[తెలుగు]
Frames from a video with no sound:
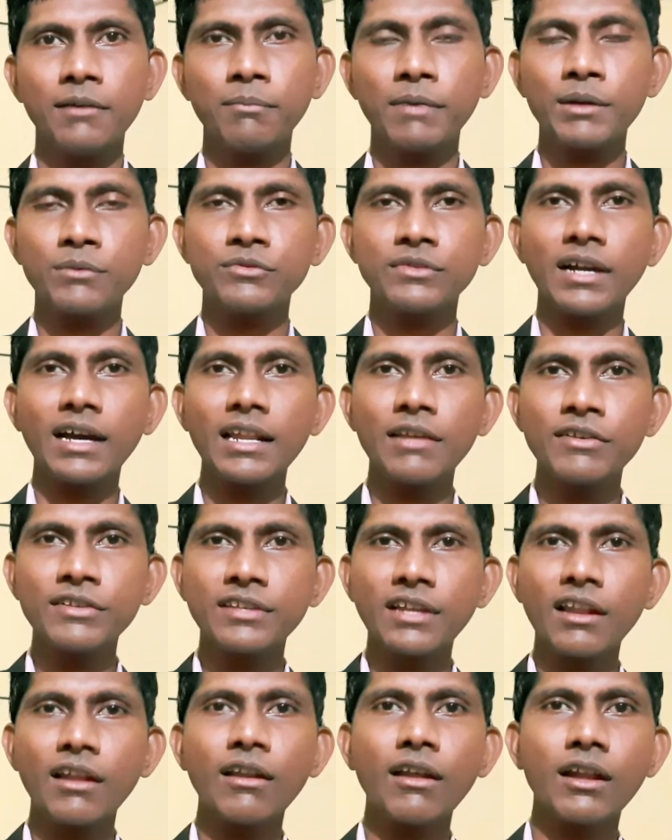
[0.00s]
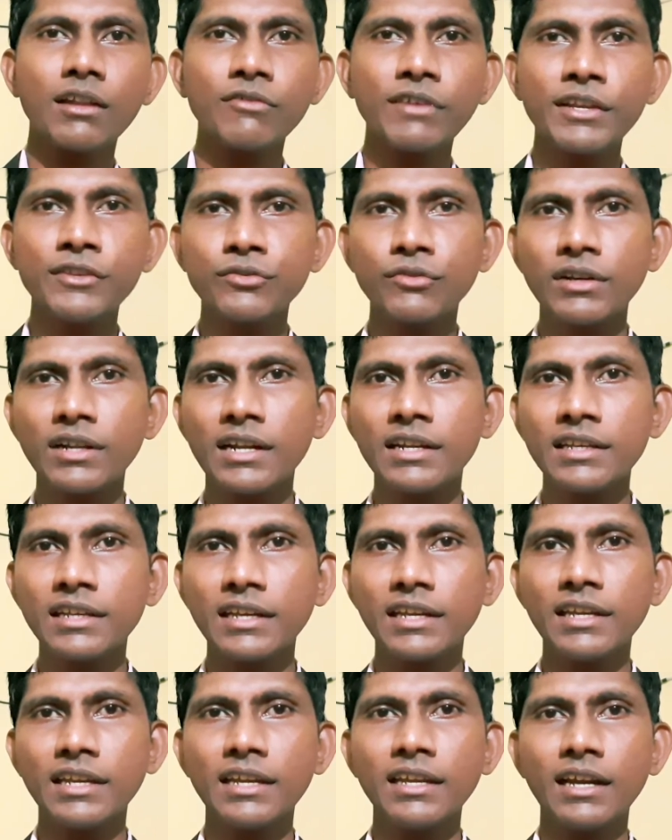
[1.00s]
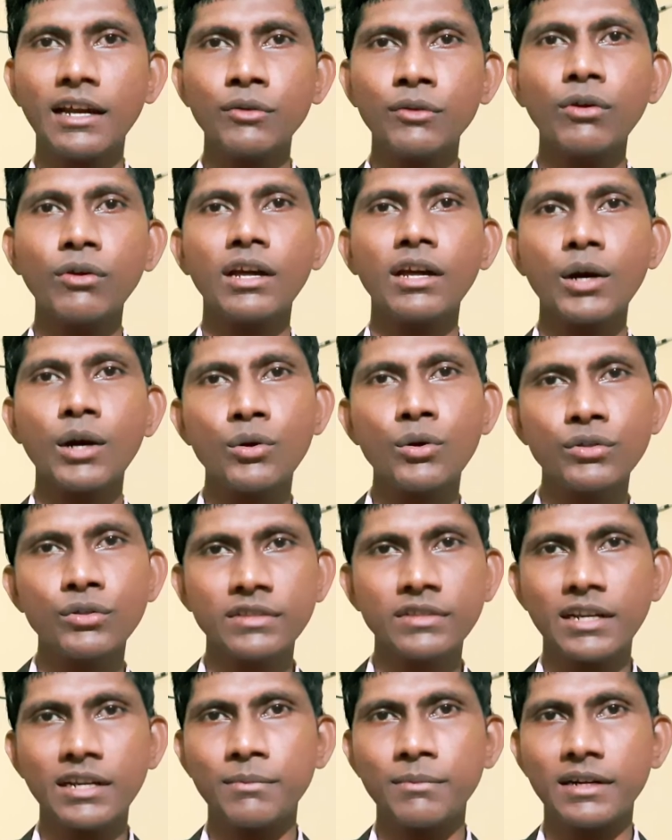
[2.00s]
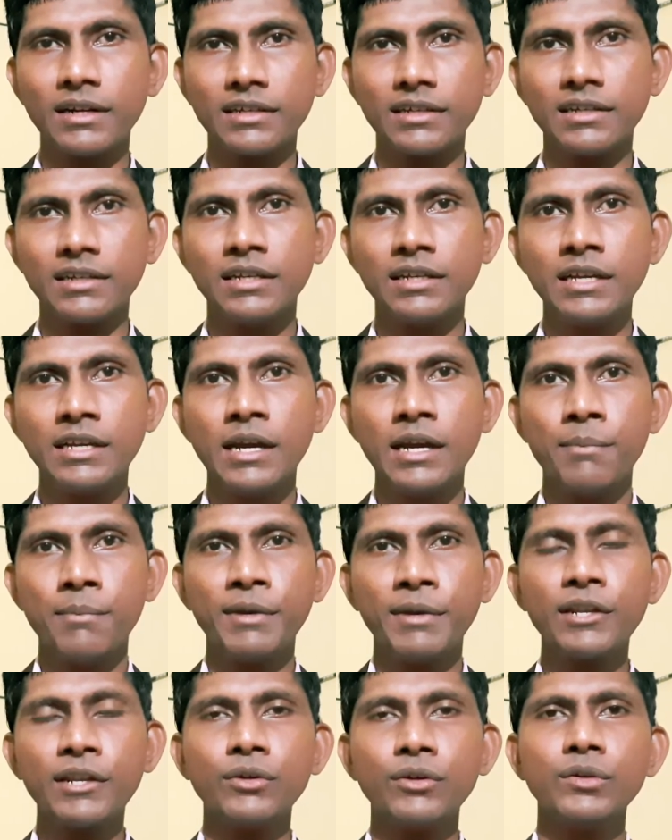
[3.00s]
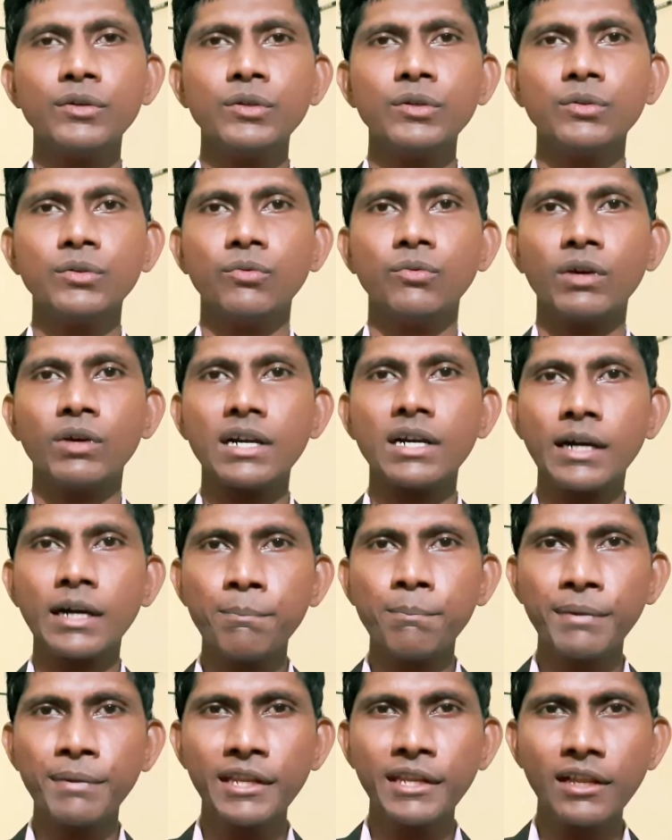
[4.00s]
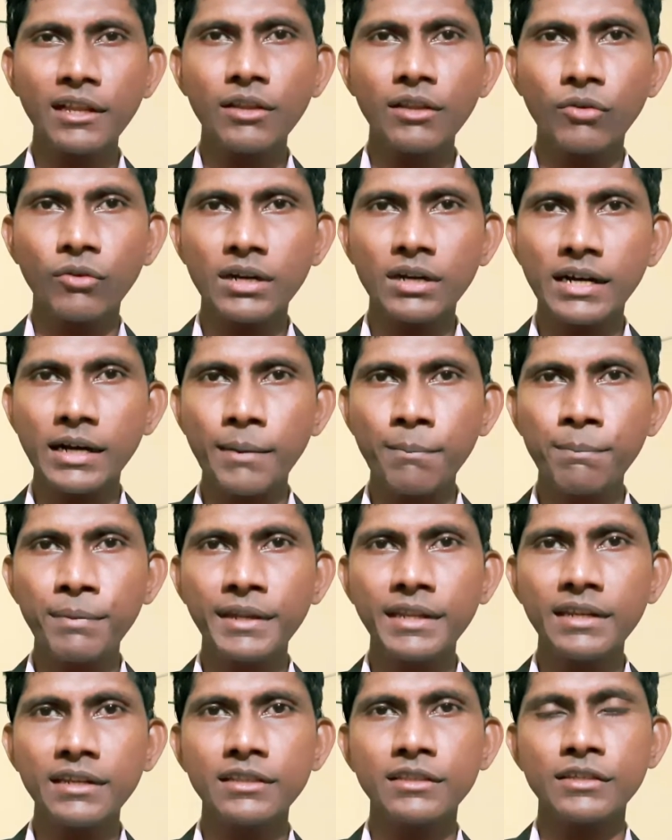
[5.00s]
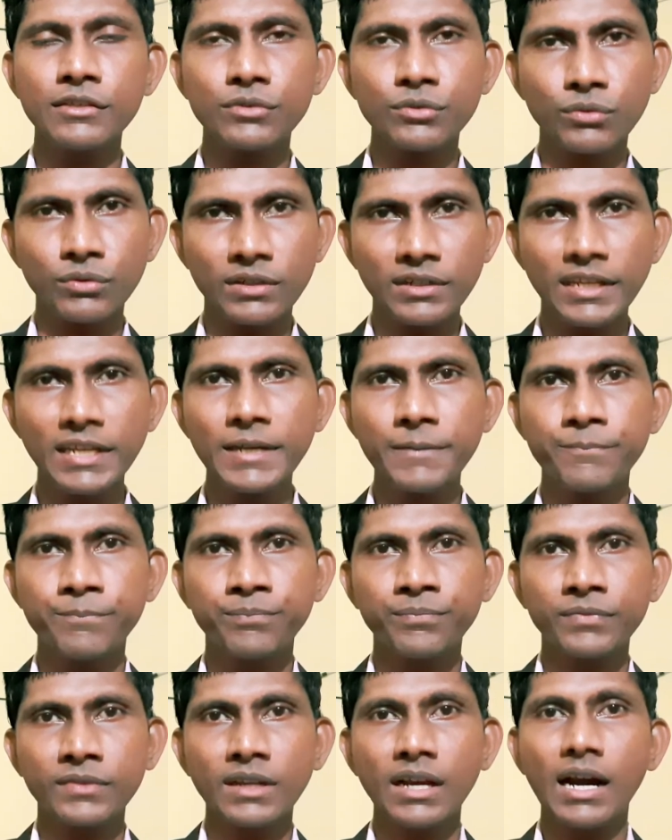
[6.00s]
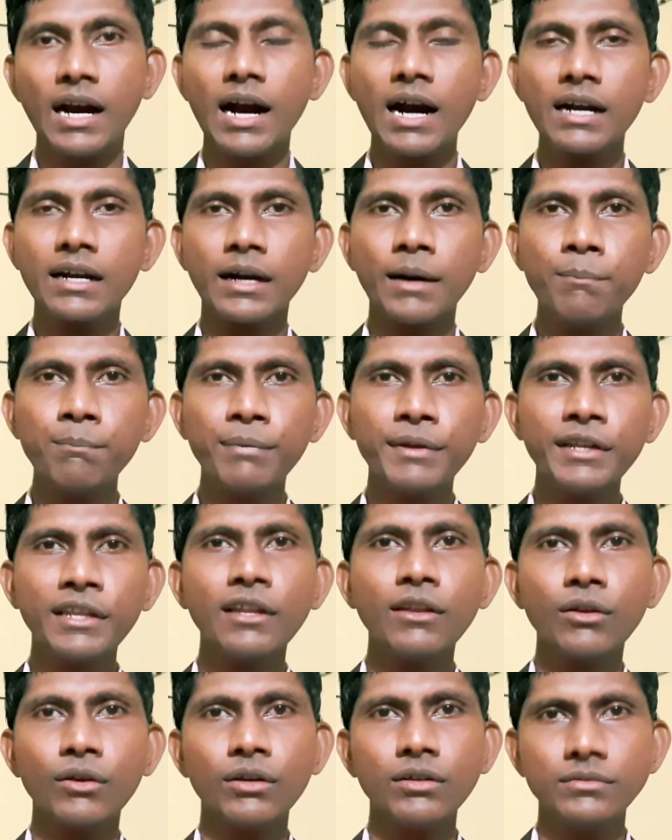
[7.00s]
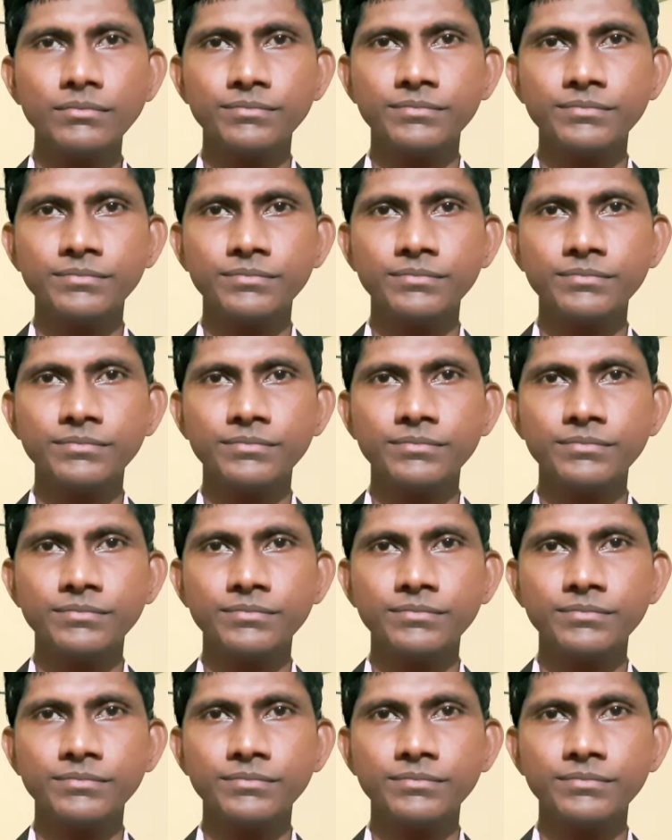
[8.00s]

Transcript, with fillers: మనం చాలా విషయాలలో అన్వయించుకోవడానికి అనుకూలంగా ఉంటుందన్నమాట మీరు ఒక కంపెనీ ఒక కంపెనీని తీసుకుంటే ఆ కంపెనీలో